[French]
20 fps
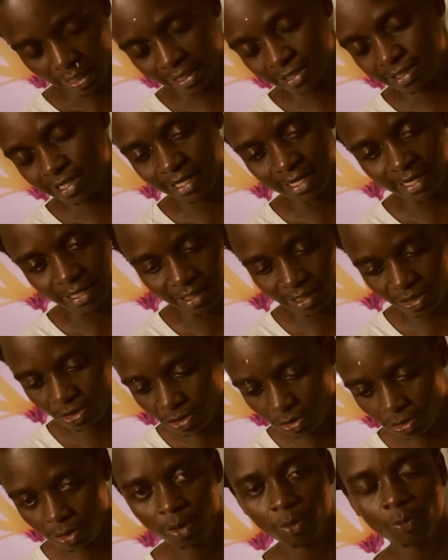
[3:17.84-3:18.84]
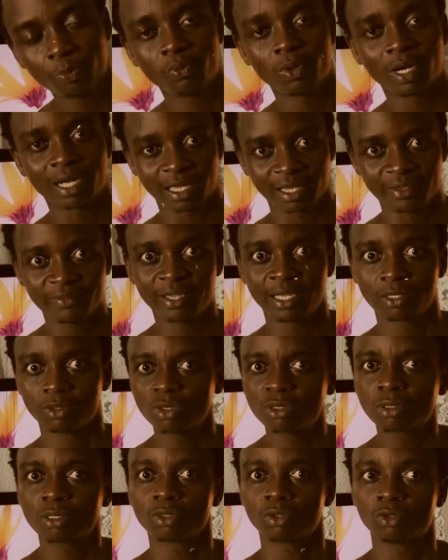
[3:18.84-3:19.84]
antigradation pour arriver à
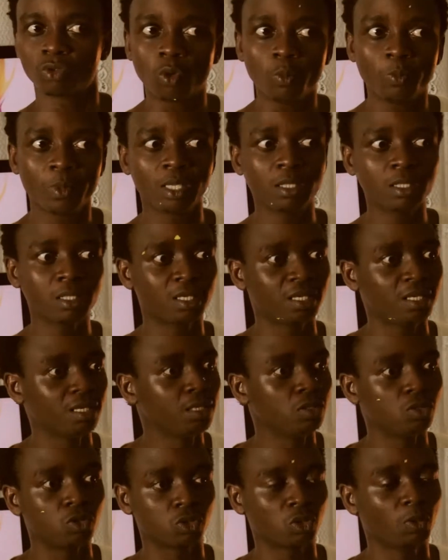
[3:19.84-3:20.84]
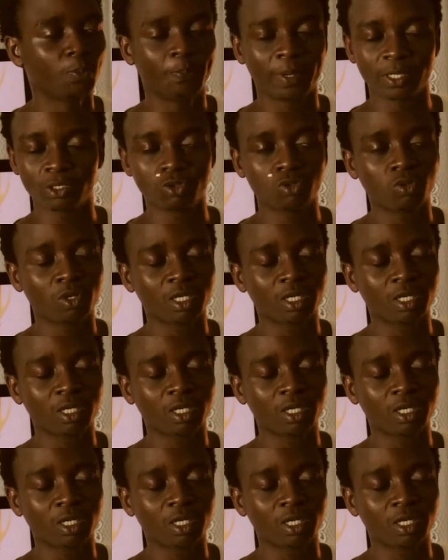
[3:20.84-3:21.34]
d'autres domaines qui ne sont pas du tout